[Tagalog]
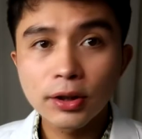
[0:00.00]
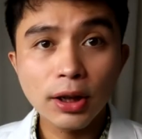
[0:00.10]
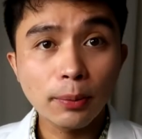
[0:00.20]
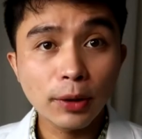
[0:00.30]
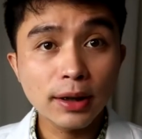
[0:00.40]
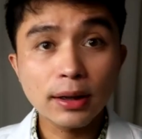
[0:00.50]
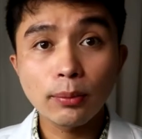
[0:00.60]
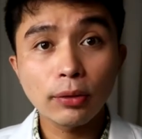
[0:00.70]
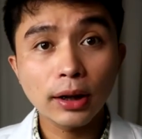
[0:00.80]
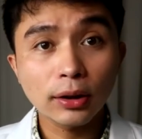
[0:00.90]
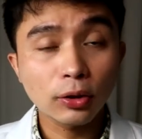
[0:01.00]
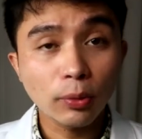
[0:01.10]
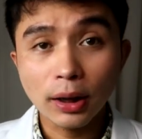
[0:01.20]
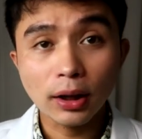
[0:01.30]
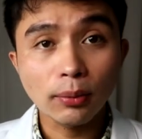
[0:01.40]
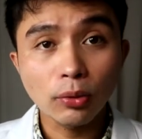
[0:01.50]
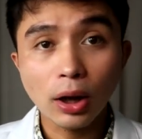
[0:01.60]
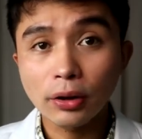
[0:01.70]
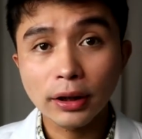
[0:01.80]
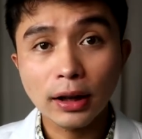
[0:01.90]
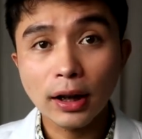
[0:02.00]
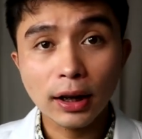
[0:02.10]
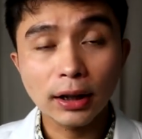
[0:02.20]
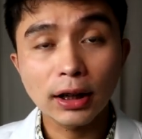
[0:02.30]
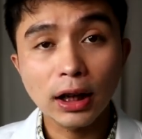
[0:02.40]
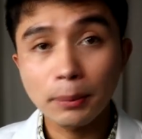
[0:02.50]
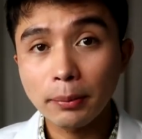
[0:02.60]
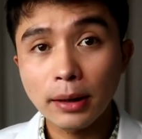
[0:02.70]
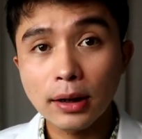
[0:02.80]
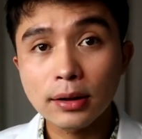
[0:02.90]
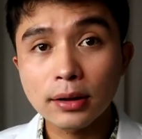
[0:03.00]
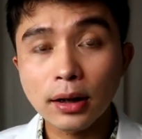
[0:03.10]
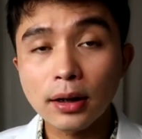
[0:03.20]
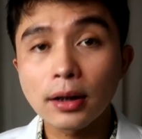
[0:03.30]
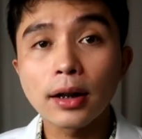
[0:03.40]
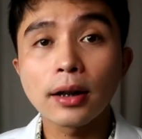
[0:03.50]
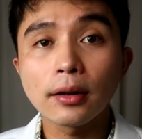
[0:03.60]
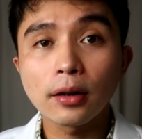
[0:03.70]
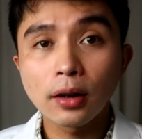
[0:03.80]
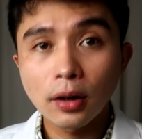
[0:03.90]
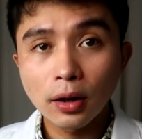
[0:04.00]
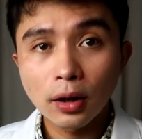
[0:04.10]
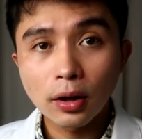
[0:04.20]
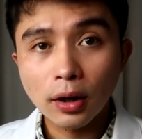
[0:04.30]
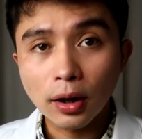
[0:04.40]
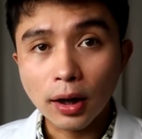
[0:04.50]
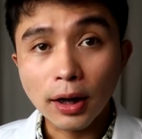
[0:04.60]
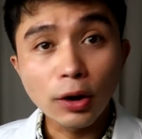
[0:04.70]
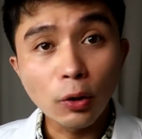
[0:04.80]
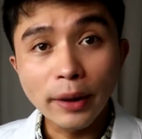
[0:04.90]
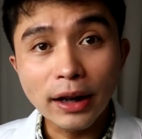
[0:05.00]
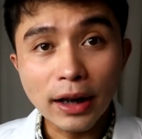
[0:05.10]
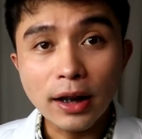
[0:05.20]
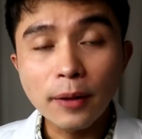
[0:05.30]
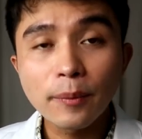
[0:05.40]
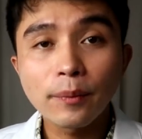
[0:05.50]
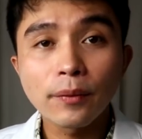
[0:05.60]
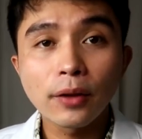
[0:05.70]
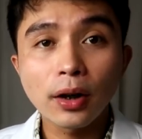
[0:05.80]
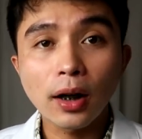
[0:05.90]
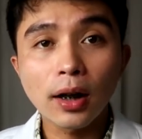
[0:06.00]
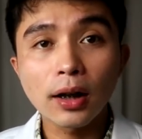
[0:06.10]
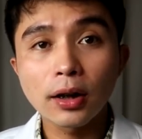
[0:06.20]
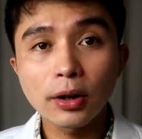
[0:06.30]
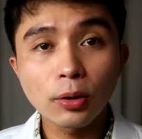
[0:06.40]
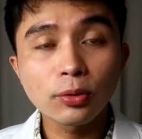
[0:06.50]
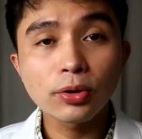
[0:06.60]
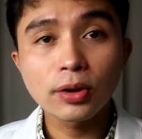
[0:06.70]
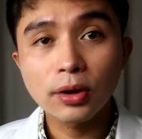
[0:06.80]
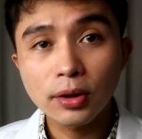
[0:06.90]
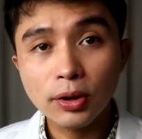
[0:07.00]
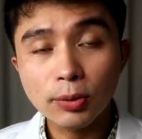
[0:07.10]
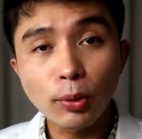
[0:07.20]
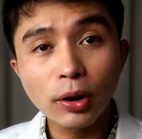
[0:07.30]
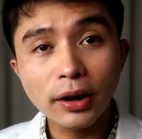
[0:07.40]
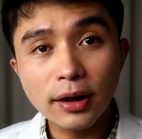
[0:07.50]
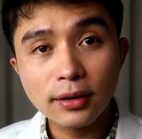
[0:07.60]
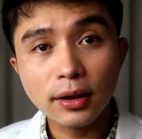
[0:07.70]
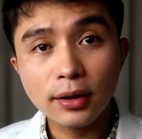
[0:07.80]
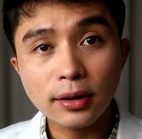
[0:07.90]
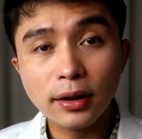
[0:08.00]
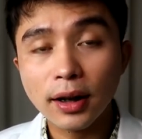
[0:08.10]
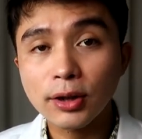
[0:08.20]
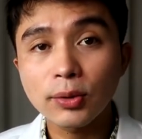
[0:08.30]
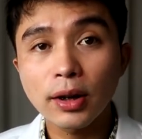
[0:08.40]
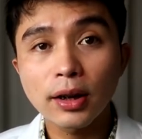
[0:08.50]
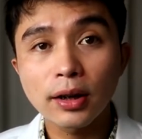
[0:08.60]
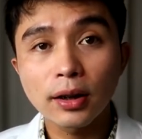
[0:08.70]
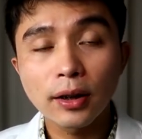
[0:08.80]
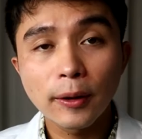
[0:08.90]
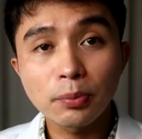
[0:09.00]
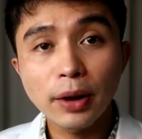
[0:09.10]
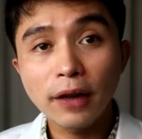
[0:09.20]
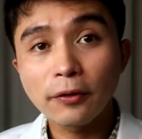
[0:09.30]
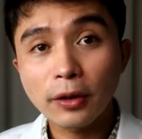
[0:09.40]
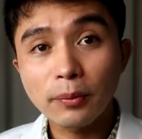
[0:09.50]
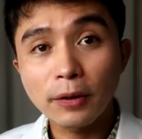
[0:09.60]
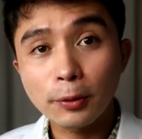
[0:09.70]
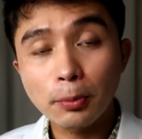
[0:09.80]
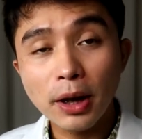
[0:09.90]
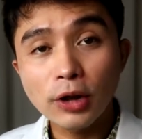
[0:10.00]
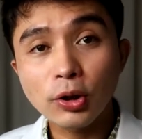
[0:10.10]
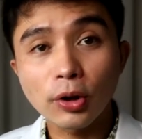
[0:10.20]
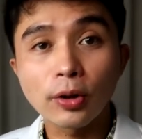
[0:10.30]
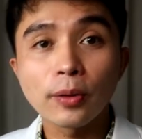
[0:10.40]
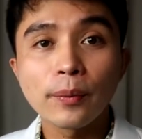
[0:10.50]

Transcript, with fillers: Say for example, nagtumatakbo ka or naglalakad ka na mabilis and then unknowingly, there are those small crystals that actually break from the formation